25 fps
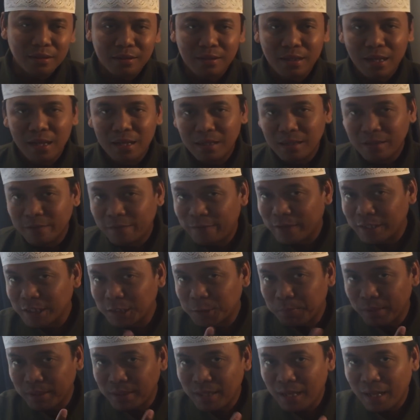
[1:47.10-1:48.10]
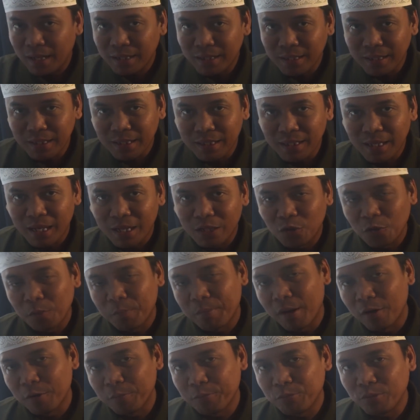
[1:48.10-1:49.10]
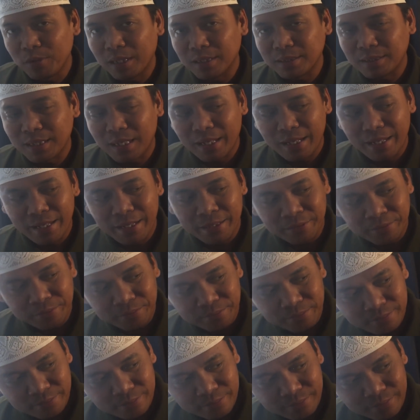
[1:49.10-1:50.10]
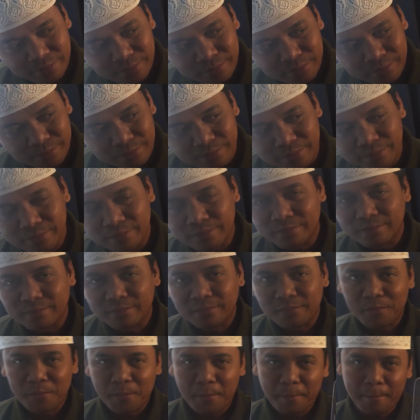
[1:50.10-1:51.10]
dari fanspage yang ini yaitu baru punya saya hmm.